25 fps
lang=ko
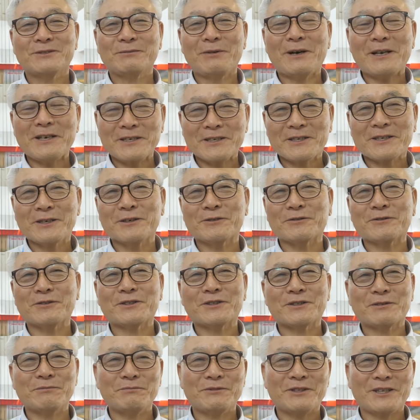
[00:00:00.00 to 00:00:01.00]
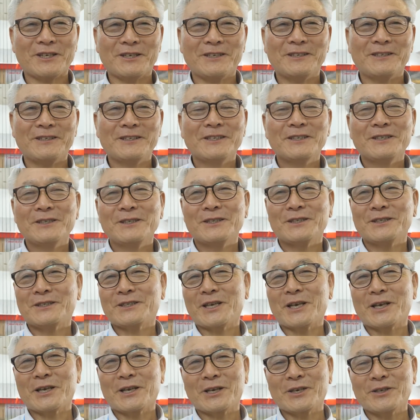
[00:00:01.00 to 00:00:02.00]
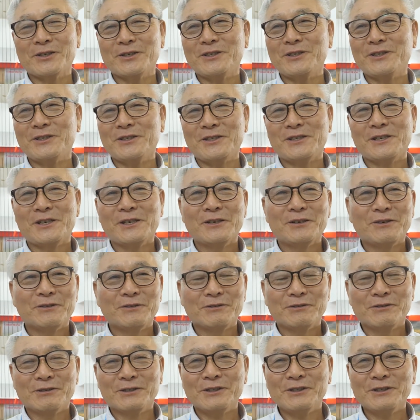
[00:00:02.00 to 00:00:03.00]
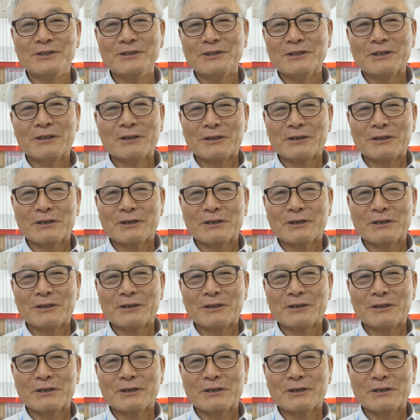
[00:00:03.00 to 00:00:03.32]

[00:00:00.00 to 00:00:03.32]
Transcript: 빨리 클 수 있습니다. 이 세계를 어?